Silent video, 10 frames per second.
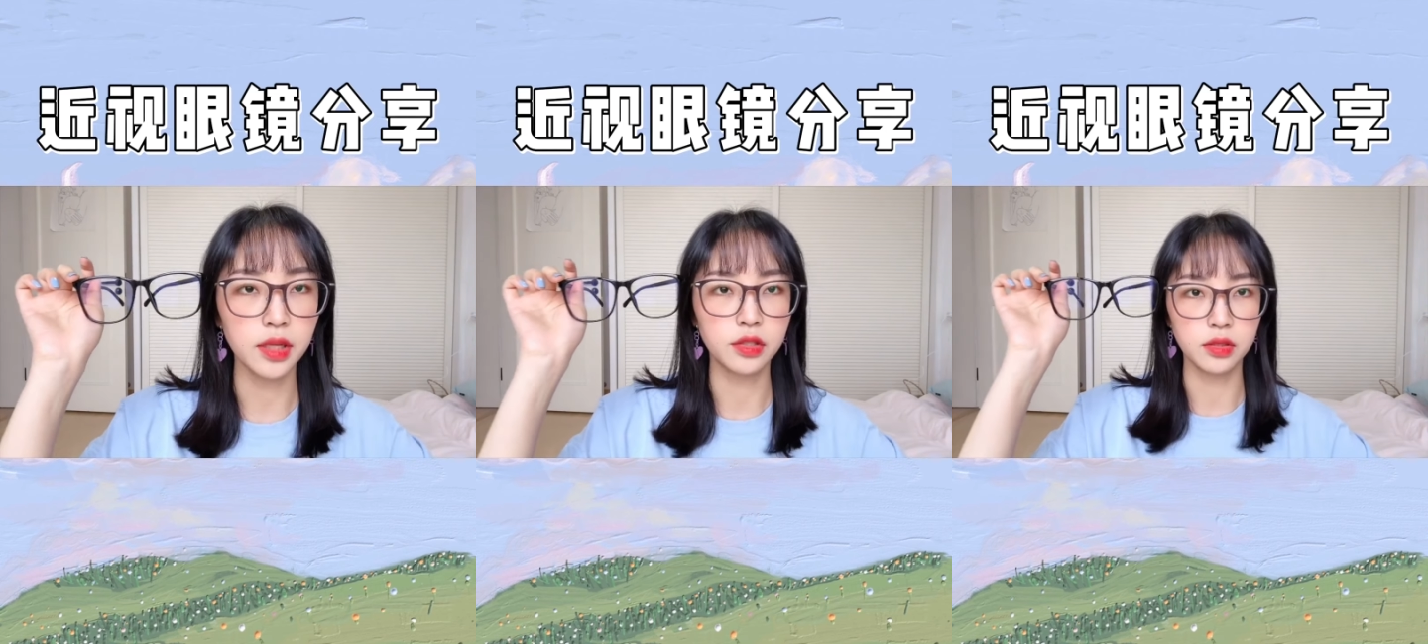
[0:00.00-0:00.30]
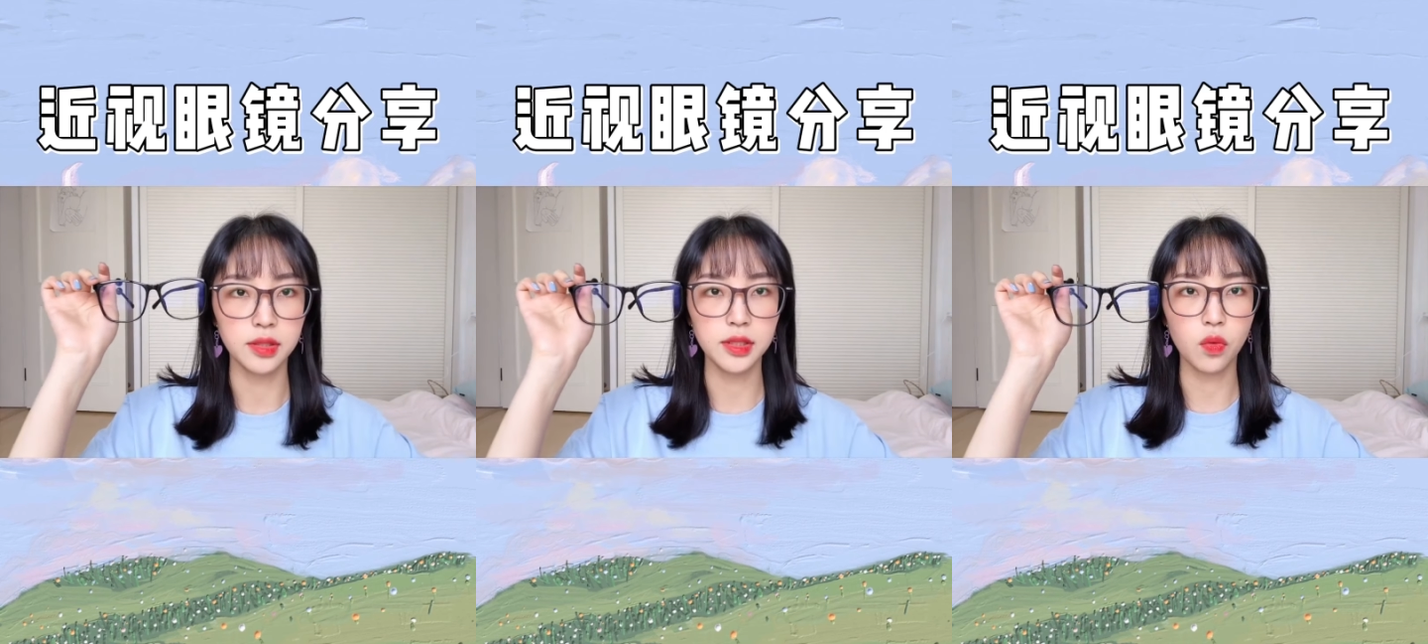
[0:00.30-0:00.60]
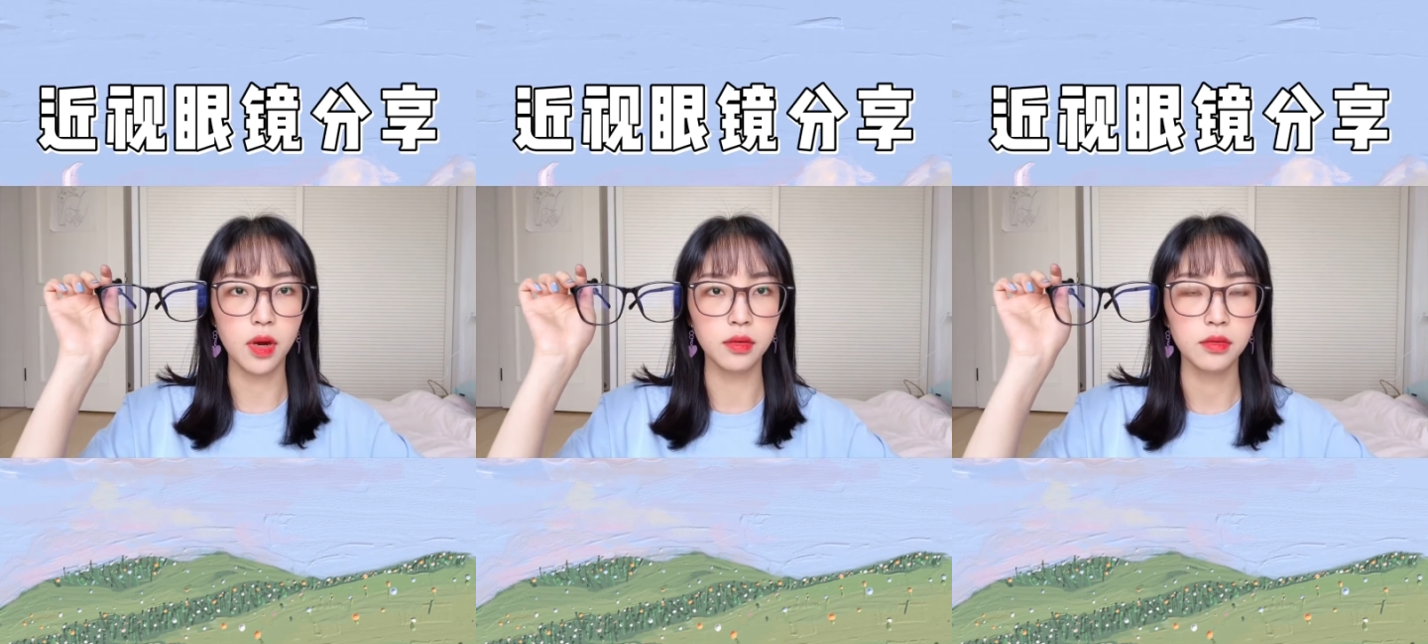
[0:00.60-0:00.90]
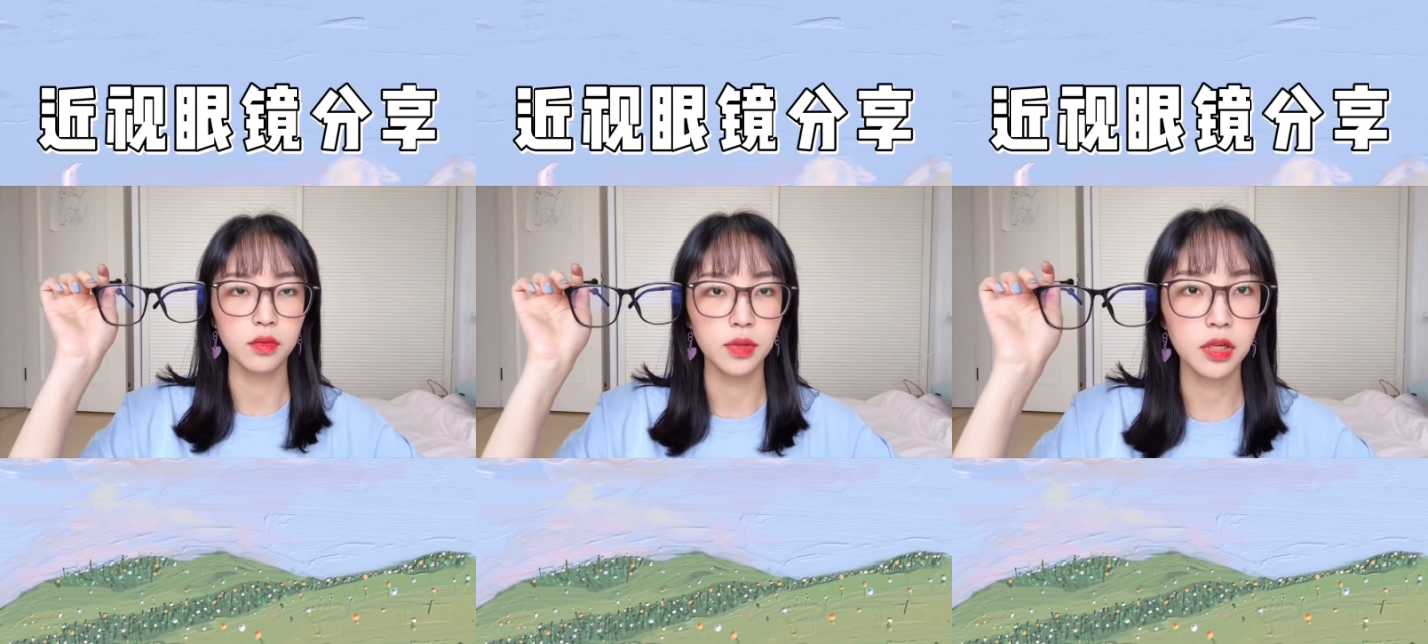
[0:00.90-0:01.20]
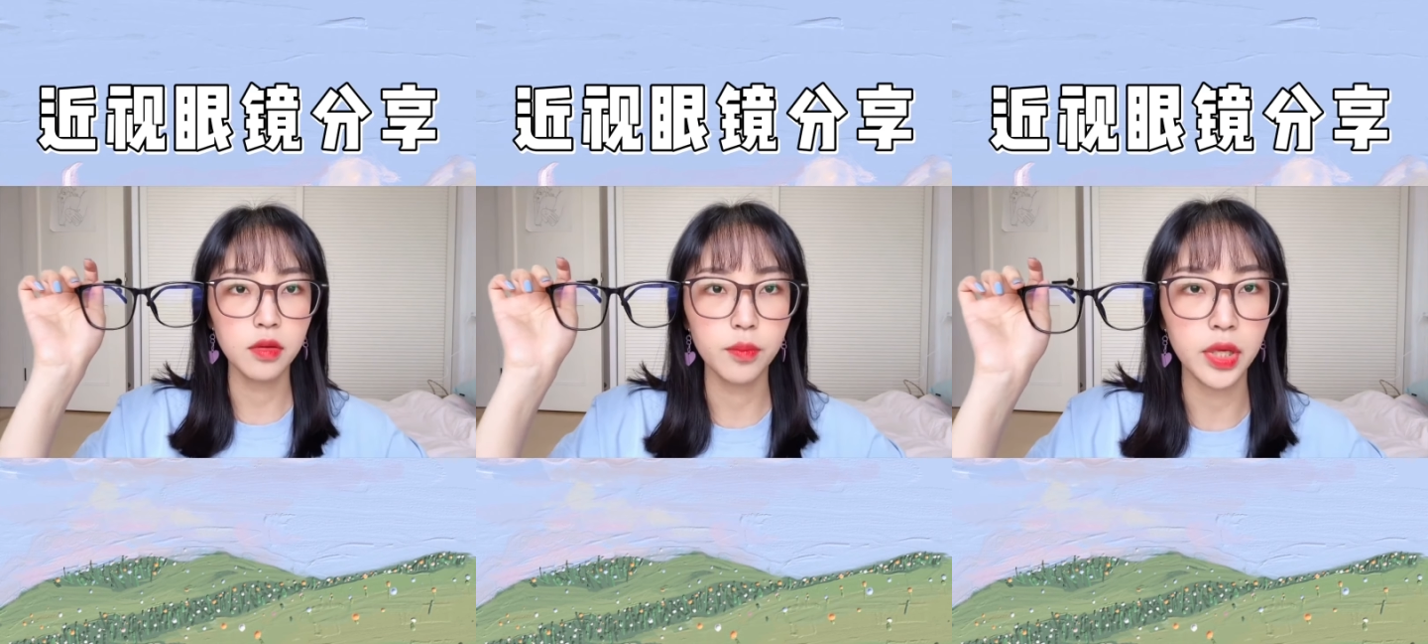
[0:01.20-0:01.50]
整个镜框会
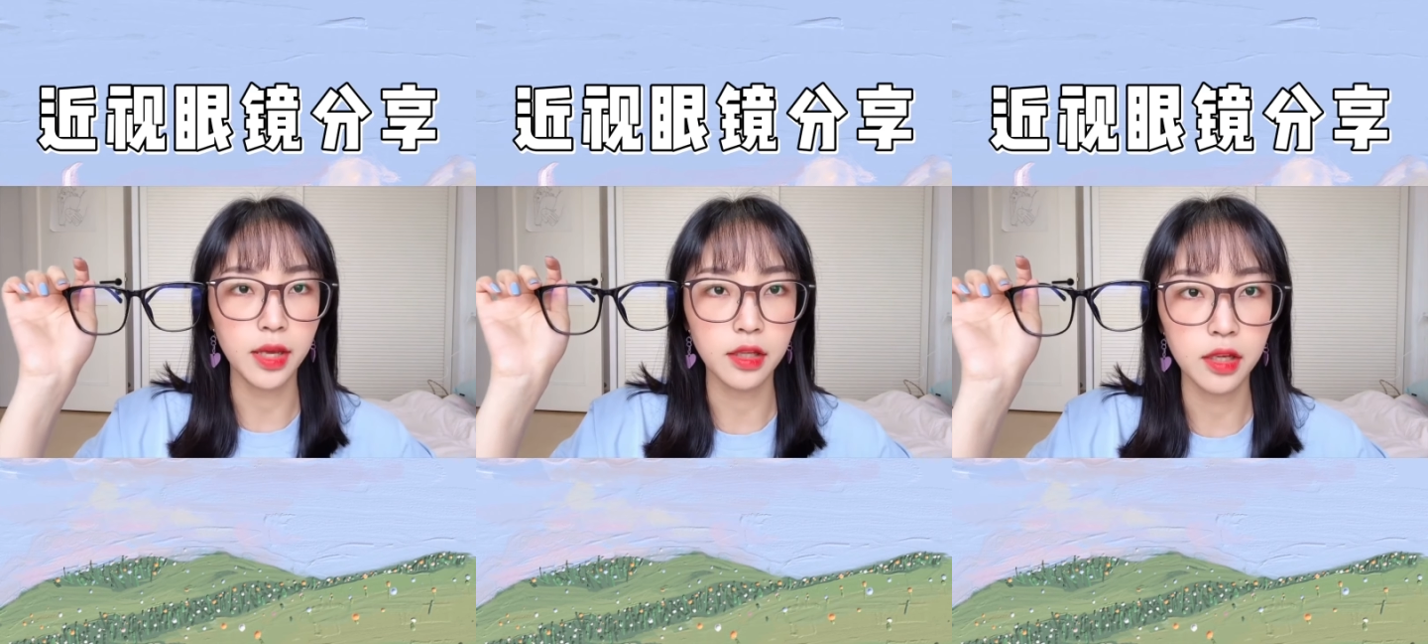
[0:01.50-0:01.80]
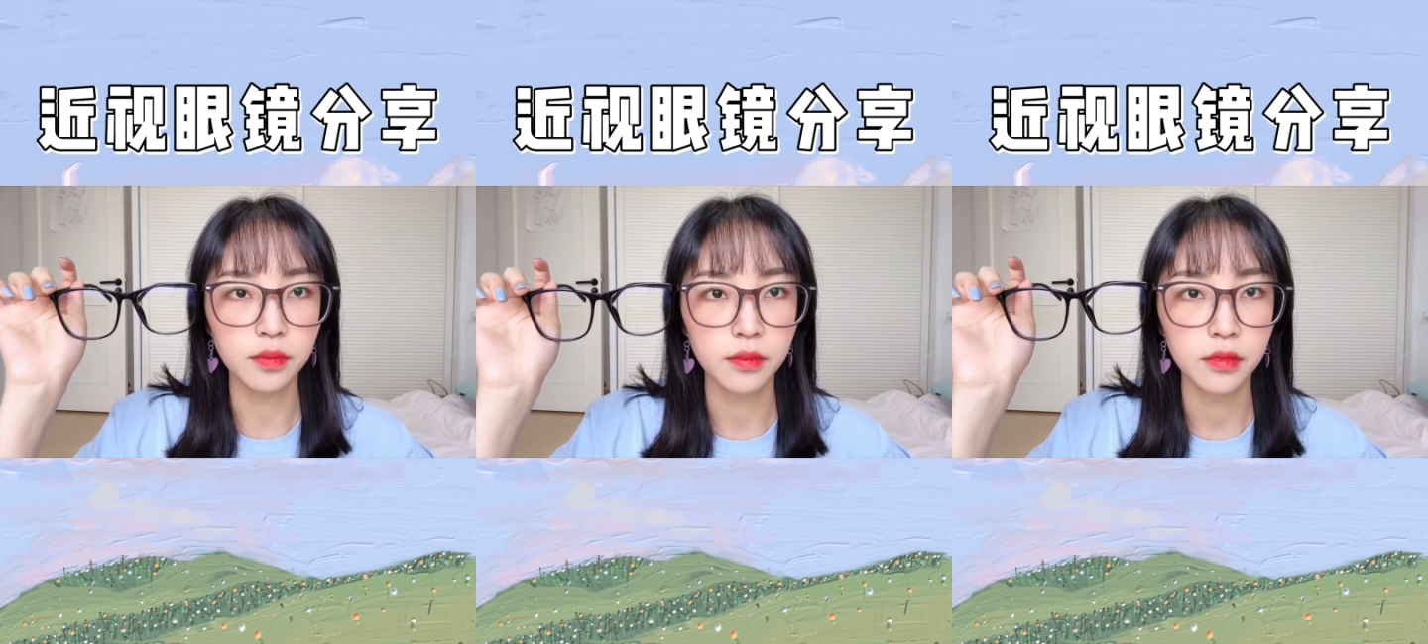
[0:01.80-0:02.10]
更扁一点。